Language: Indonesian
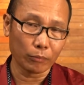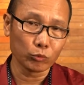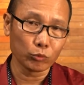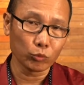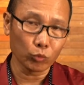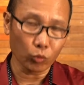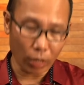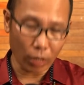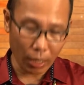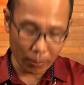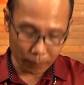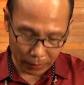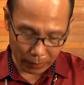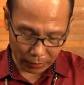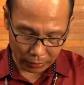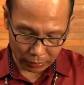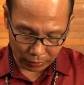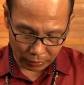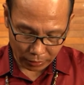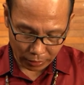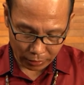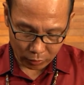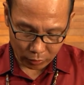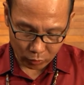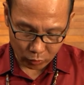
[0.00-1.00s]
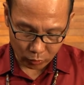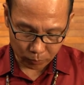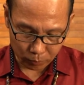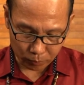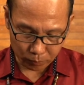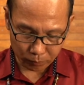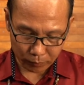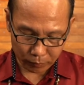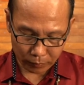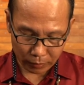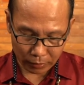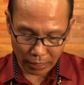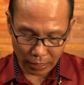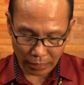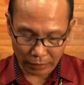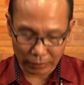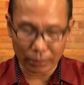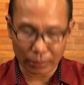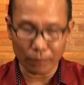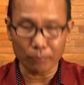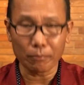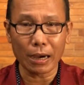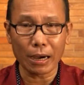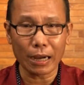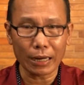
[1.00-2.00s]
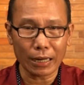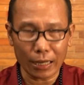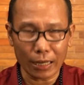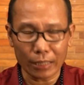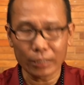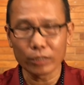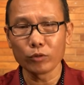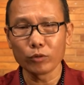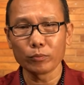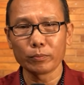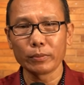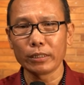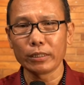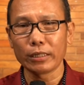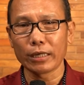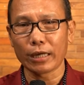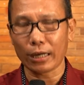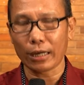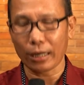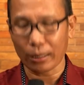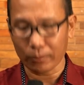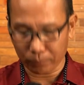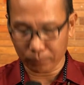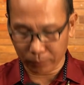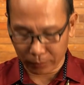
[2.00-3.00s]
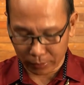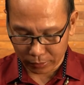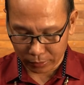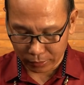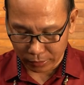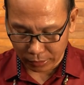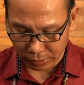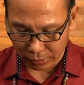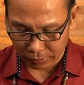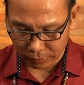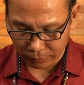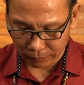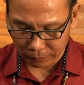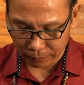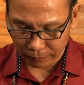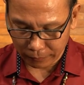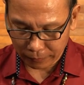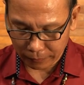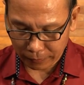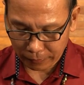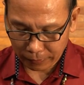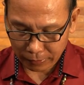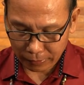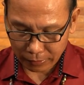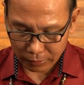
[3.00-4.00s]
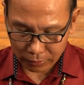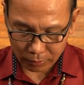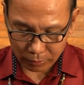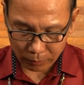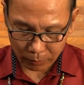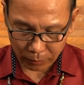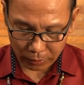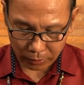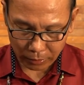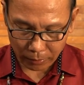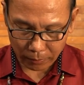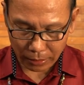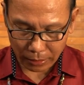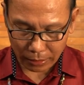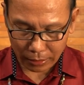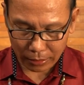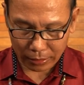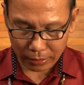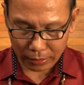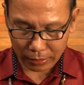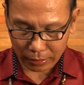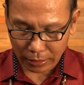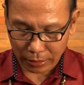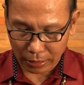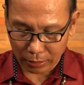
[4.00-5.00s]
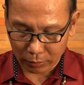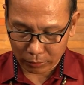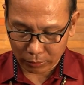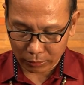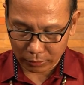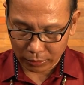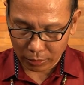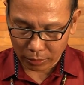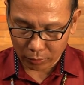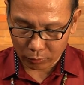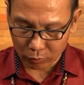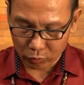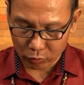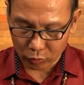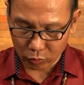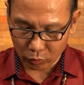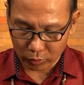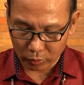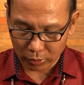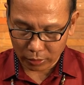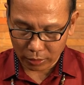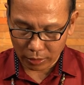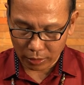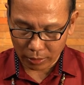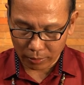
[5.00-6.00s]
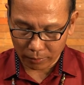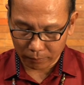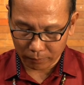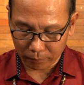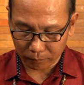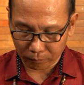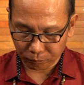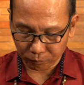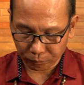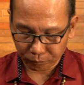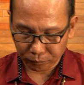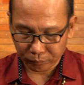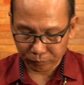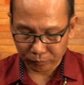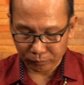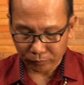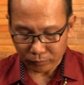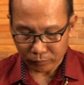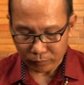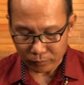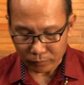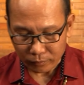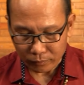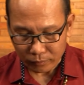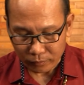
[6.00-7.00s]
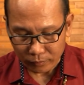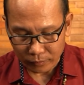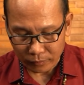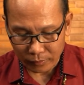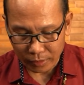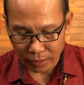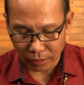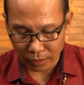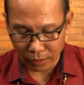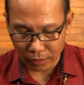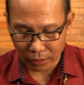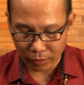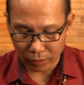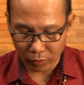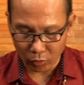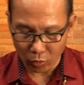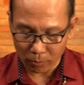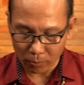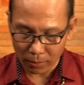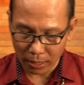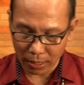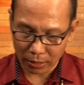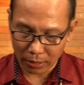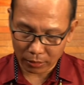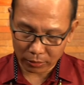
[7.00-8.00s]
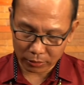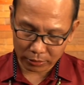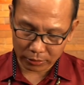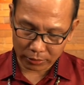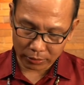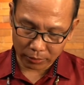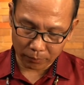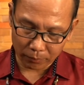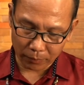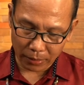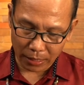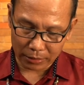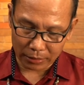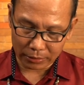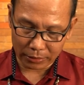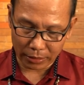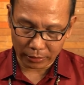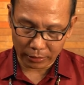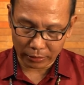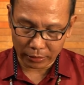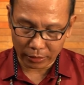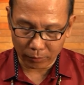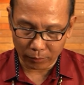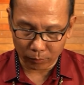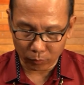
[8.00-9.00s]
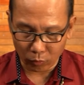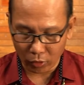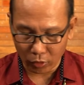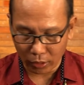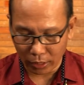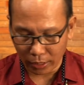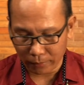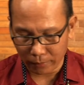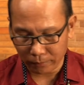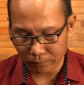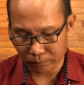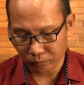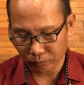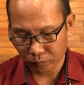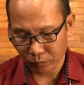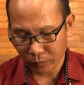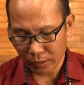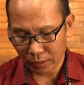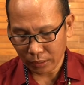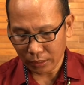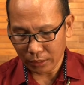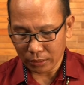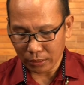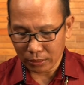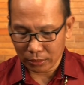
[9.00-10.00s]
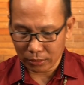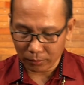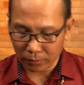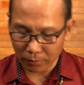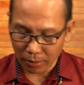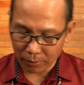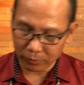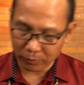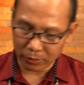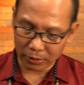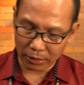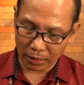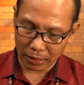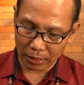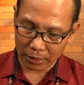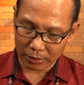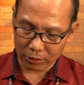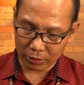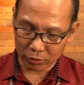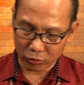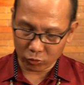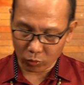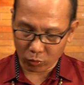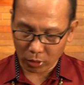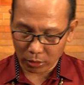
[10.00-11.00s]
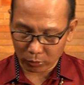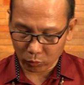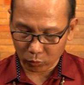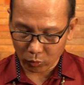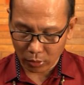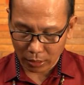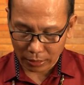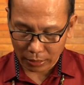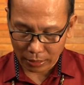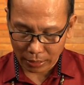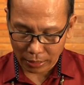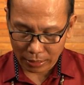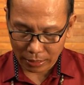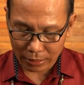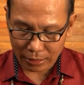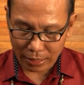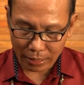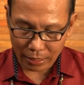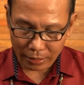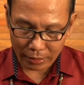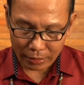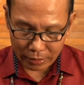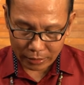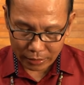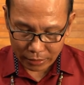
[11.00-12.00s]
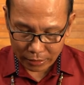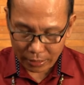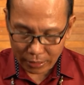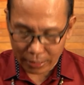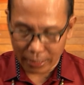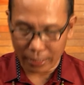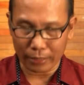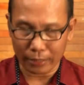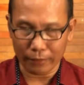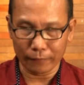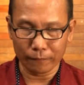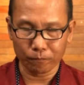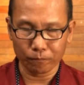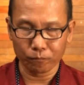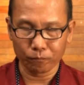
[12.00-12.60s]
Untuk apa kita hidup dan kemana hidup ini akan pergi. Seperti mana kalau kita rujuk dalam e, Roma 11 ayat 36 sebab segala sesuatu adalah dari Dia